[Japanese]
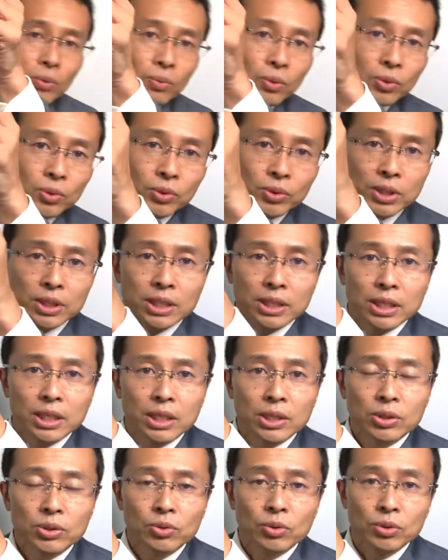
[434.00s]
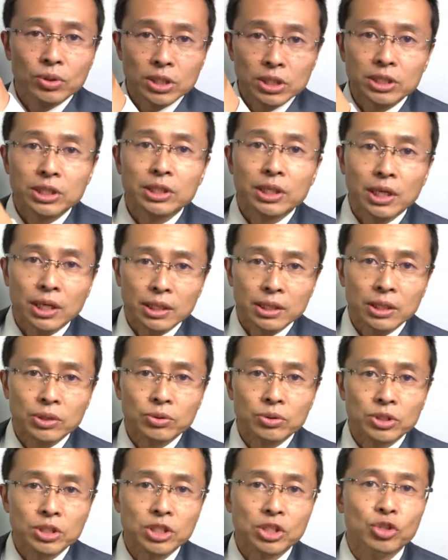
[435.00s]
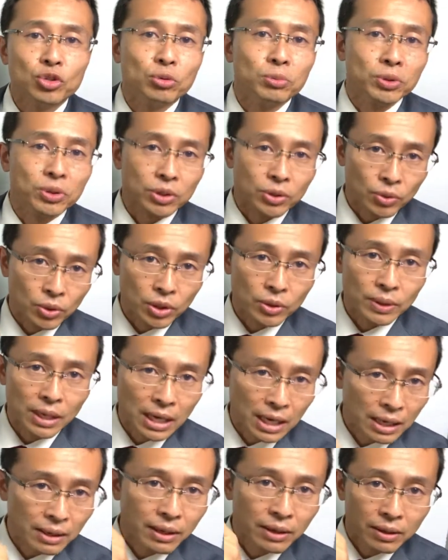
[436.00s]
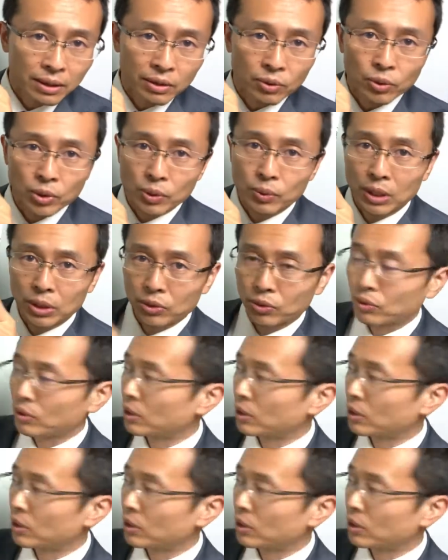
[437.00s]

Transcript: を読んでいただけるといいんじゃないかなと自信を持ってこれはあこれはという